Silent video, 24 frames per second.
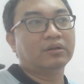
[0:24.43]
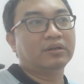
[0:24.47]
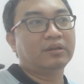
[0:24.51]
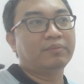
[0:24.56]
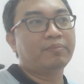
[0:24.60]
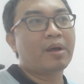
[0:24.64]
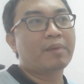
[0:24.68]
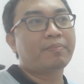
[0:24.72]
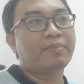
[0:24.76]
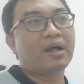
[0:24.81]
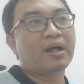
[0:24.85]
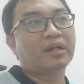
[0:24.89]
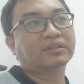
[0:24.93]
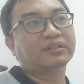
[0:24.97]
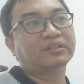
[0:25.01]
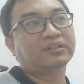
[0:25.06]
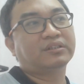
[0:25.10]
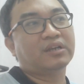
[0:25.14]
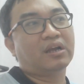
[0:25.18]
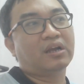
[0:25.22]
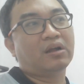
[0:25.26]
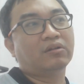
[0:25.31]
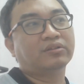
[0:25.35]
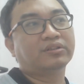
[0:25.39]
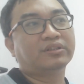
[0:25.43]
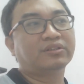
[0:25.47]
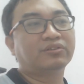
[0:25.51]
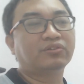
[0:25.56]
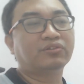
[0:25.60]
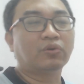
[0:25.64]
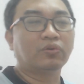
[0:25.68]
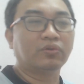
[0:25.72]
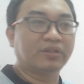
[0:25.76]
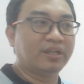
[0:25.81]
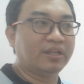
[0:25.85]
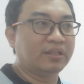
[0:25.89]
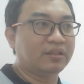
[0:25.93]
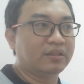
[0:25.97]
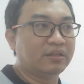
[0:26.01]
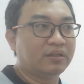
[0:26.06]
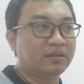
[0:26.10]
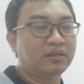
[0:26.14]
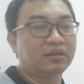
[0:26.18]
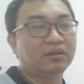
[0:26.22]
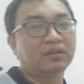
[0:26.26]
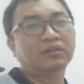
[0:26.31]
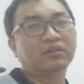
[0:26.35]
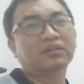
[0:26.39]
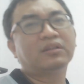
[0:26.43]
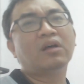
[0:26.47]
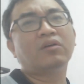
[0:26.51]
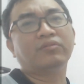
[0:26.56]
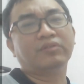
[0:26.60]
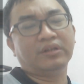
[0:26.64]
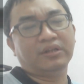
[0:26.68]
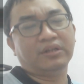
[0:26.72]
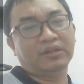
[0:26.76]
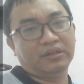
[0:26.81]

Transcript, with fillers: 你爸爸假如是种田的，可能到你